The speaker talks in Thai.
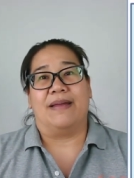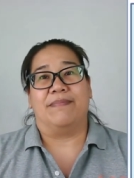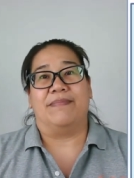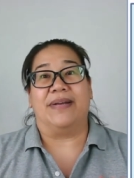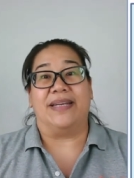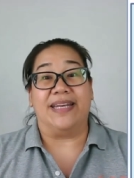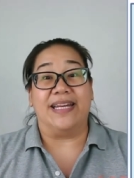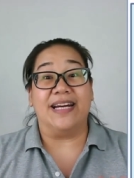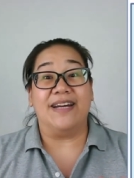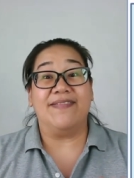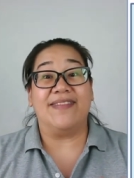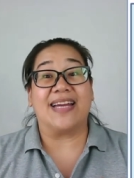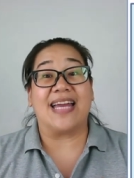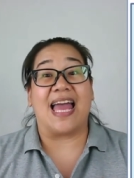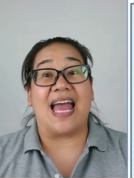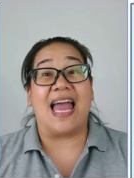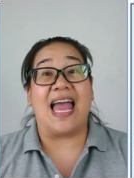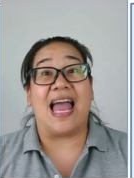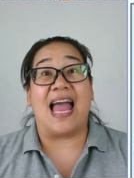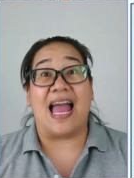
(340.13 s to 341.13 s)
เหมือนเดิมนะ
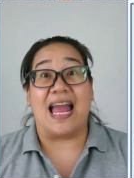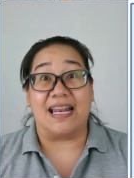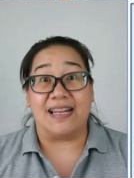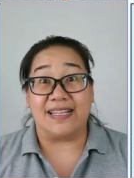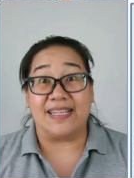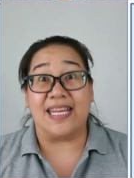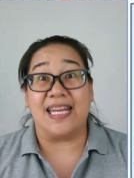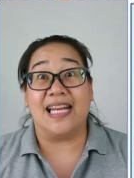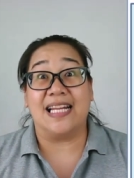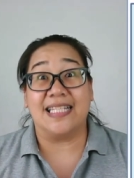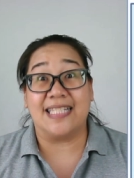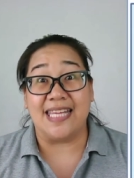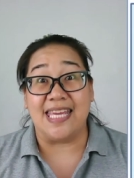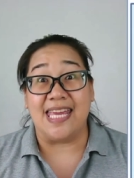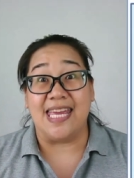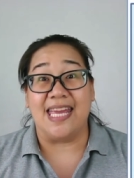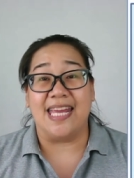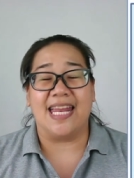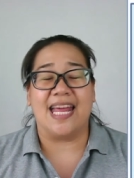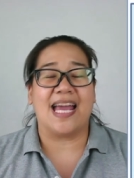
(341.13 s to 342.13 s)
คะ อ่านทีละ
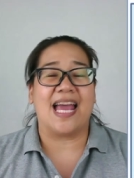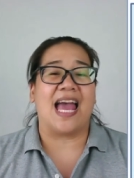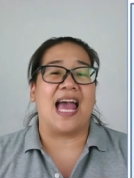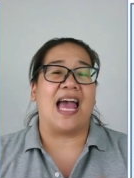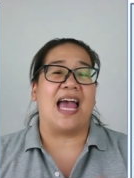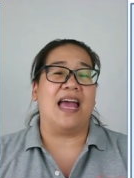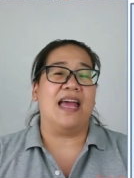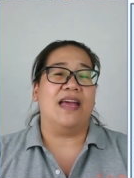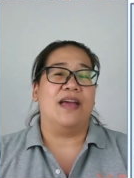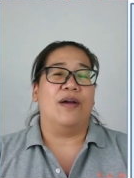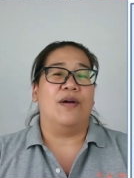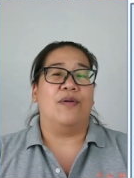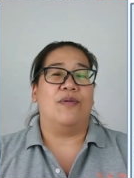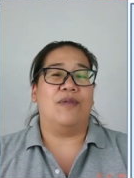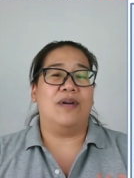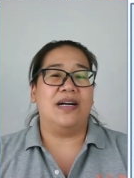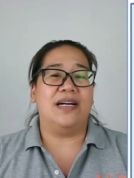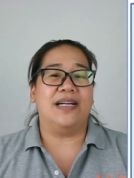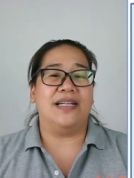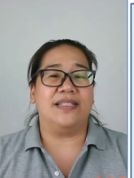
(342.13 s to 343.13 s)
สีนะคะ
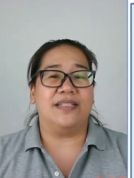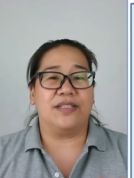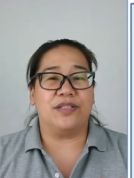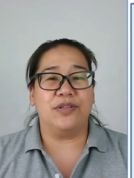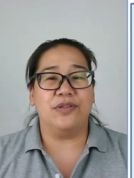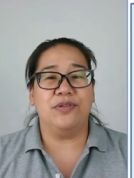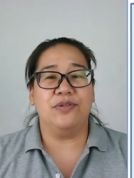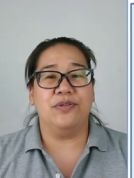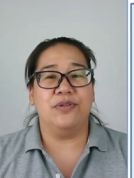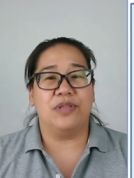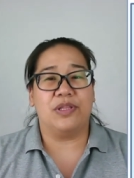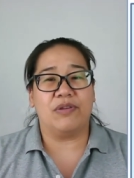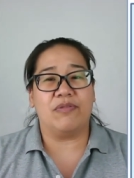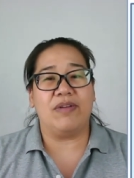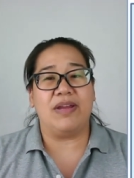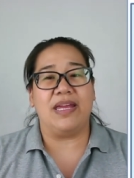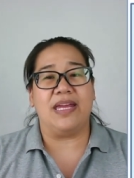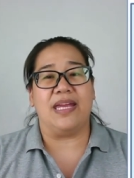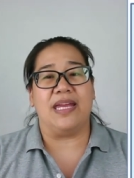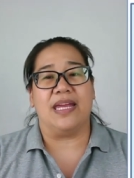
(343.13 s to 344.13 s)
one two
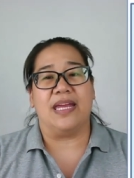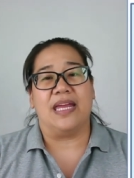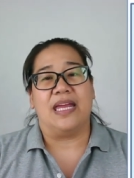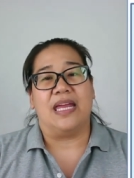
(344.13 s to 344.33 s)
three